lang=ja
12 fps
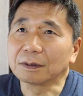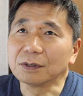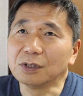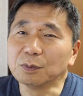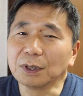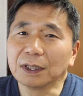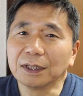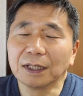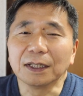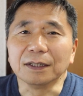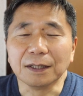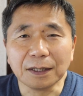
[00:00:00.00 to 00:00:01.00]
自分が出
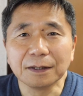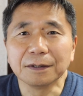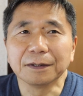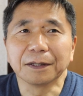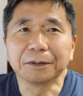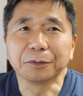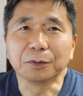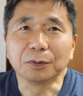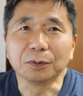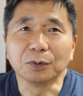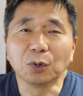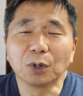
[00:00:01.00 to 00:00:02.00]
ないね、あ
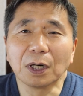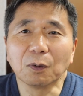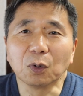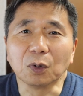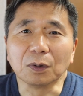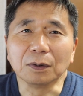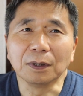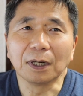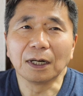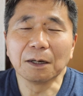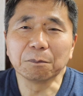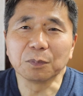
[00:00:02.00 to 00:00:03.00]
の動画を
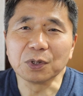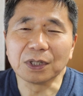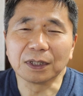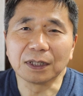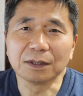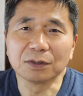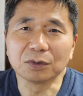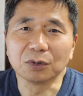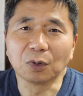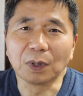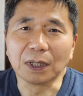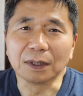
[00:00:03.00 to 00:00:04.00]
アップしてたりす
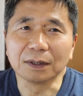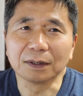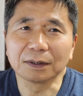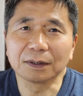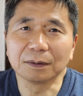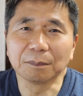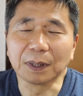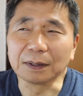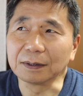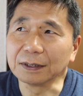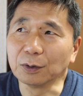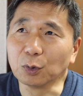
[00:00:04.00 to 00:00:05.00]
るのは、まあ、
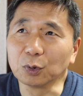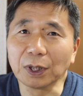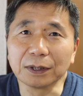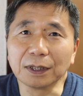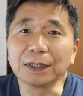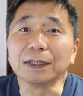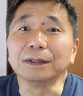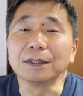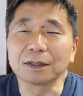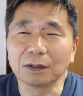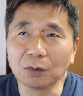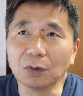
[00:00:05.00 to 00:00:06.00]
いろいろとやってたんで
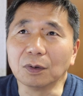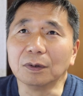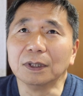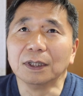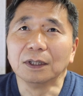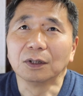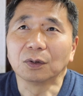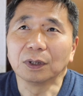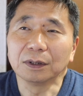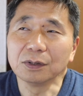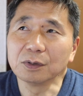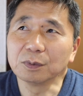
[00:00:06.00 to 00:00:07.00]
すけど、こう
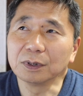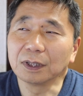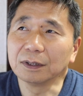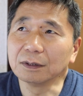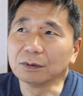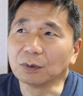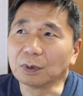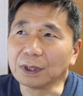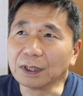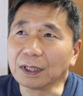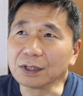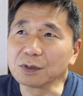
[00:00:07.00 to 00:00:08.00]
やって自分が出るのは
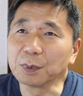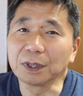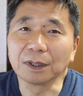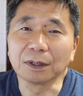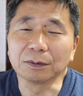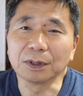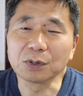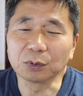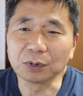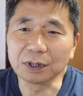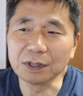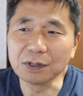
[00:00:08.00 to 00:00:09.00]
ね、初めてなので、ちょっ
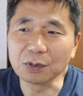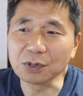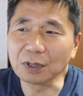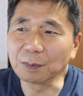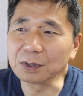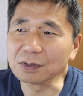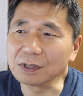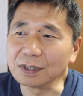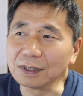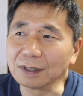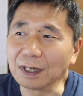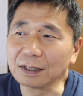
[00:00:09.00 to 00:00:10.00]
と緊張してます
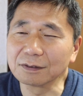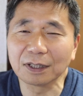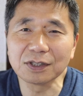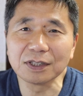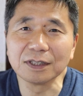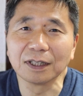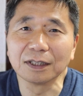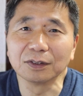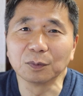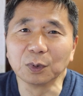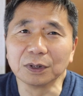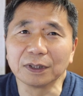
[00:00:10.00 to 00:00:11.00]
し、恥ずかしいな
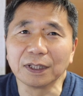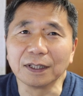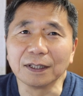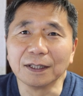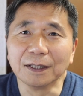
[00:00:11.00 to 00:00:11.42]
と思って